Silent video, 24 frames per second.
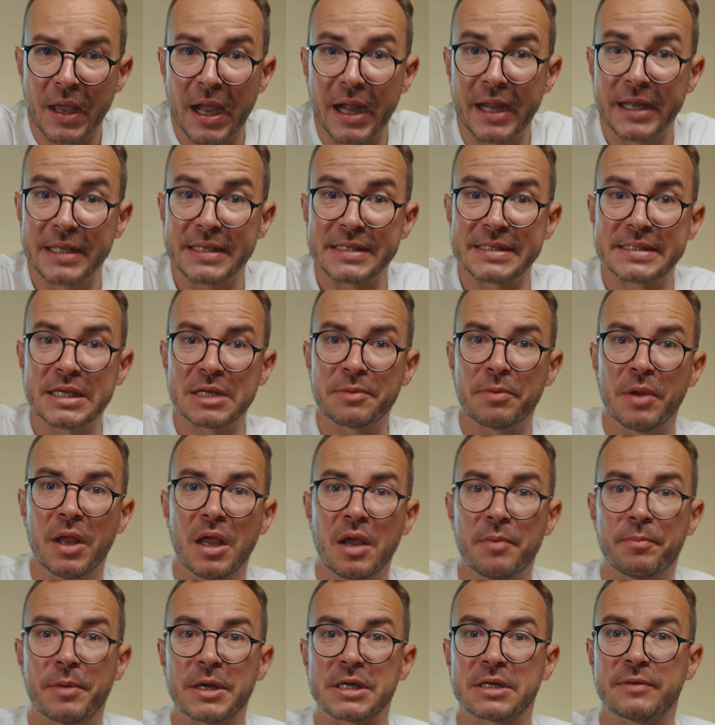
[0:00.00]
А ЛСР
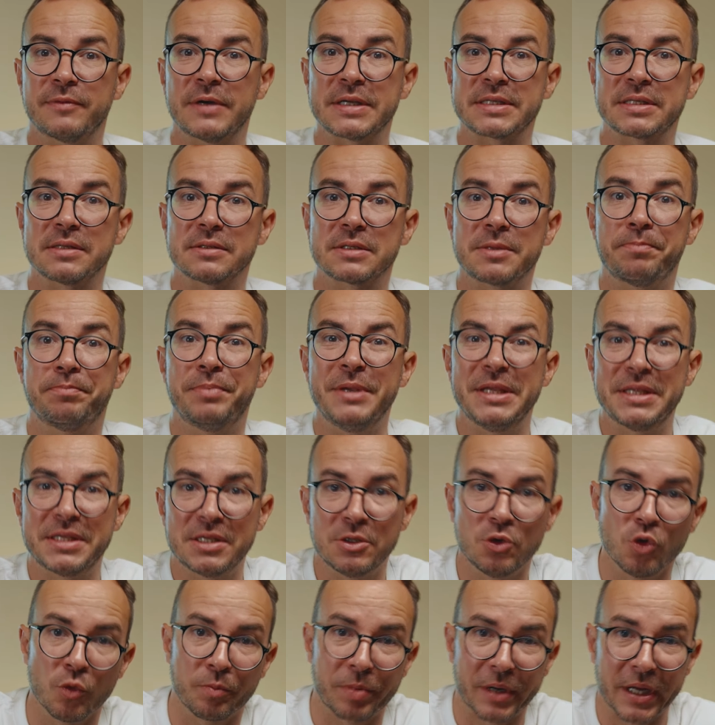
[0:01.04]
похвастался
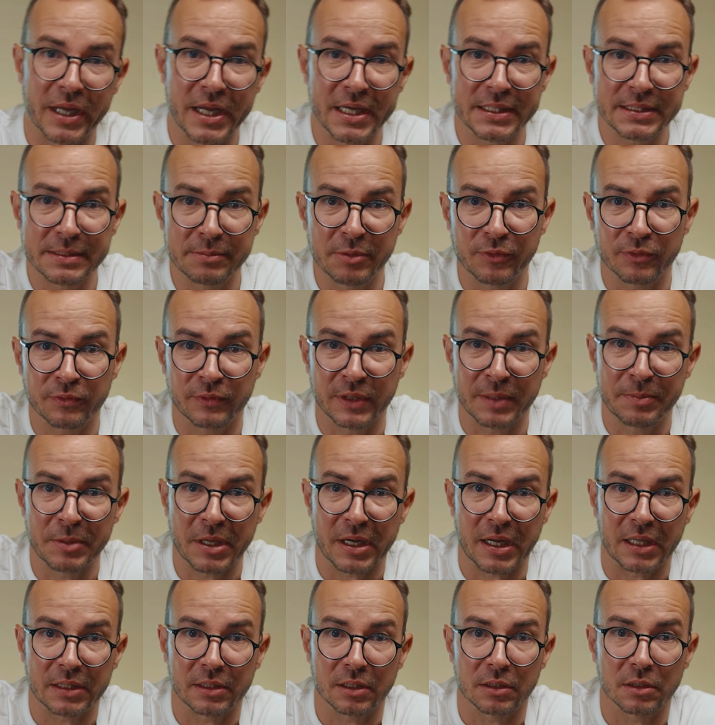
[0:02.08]
пятью проектами в
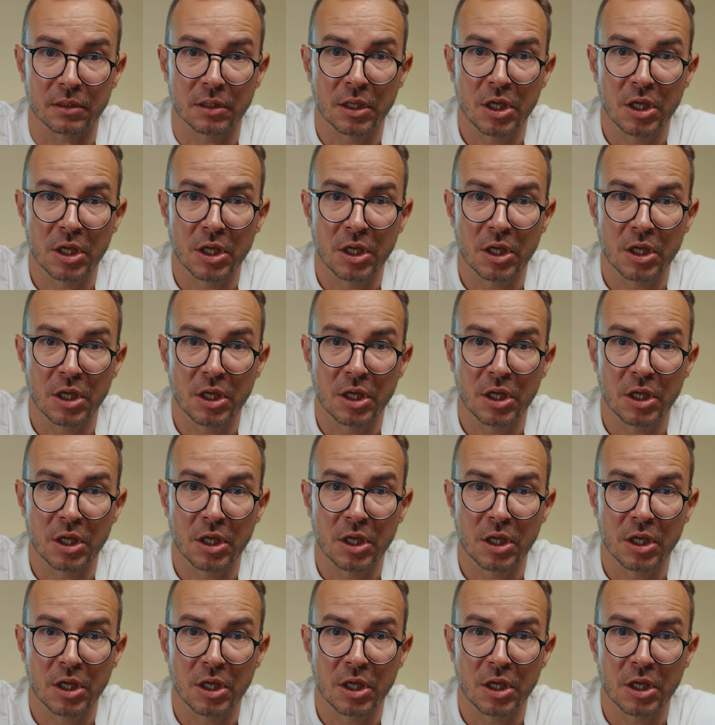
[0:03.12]
Эмиратах.